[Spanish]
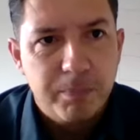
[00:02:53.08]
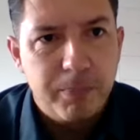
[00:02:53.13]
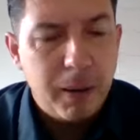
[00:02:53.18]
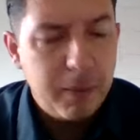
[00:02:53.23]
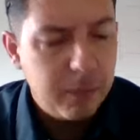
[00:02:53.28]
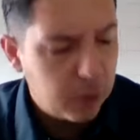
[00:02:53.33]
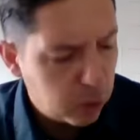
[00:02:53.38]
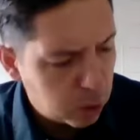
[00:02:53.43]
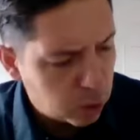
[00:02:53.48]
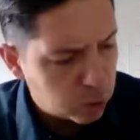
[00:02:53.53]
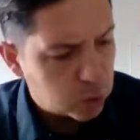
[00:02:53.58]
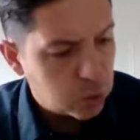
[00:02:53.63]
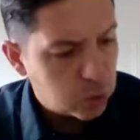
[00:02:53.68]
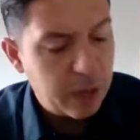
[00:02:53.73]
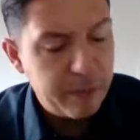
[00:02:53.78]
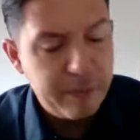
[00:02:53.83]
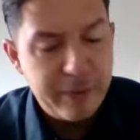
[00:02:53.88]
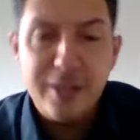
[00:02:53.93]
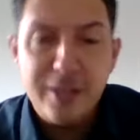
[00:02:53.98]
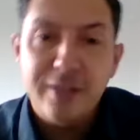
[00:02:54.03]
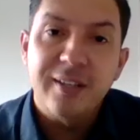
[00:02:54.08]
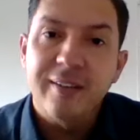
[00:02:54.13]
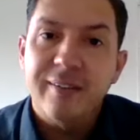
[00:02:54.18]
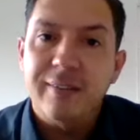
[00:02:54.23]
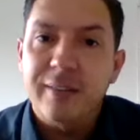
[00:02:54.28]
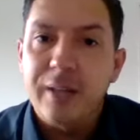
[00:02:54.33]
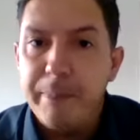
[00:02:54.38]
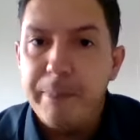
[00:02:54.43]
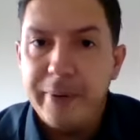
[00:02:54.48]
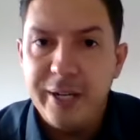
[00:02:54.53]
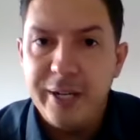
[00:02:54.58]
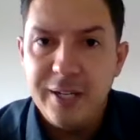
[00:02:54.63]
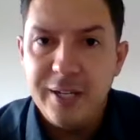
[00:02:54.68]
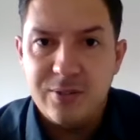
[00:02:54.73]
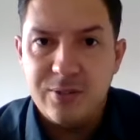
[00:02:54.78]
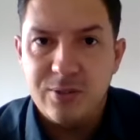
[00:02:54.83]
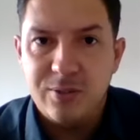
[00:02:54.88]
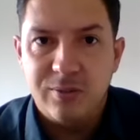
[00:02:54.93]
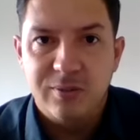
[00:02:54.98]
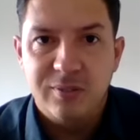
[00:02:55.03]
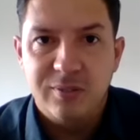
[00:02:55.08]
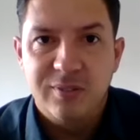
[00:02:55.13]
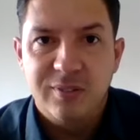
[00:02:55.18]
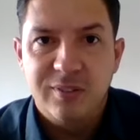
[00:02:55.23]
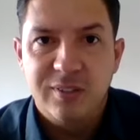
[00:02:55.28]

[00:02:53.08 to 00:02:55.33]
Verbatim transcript: Pablo no solamente está preso,